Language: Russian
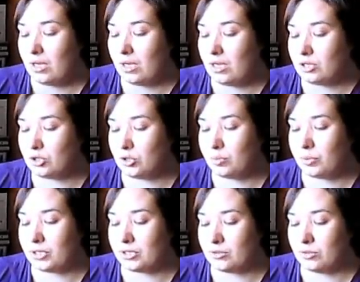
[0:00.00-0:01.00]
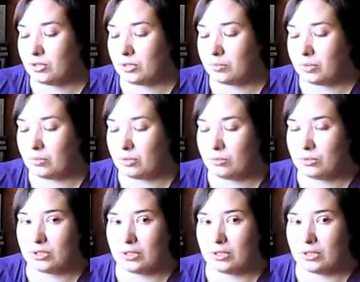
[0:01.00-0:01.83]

и еще прослойка, по-моему,